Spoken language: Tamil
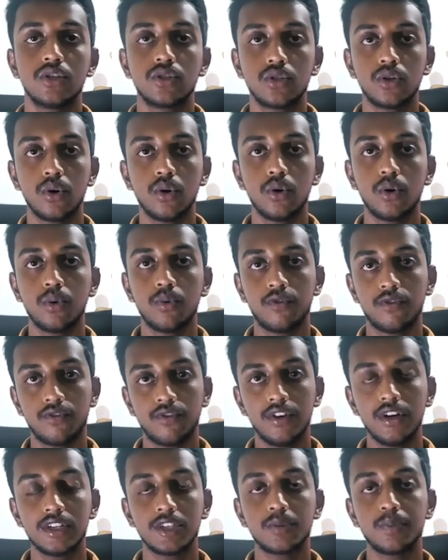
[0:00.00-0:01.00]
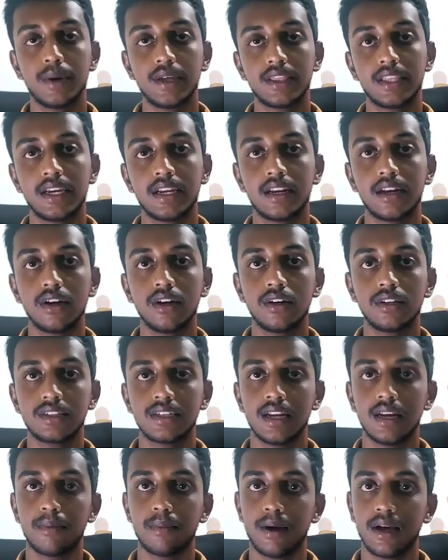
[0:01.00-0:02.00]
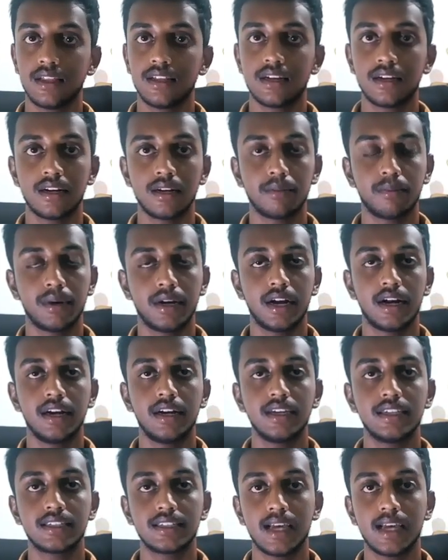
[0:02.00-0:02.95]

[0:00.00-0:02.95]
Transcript: ஸோ ஃபர்ஸ்ட் பார்த்தீங்கன்னா சில மாதங்களுக்கு முன்னாடி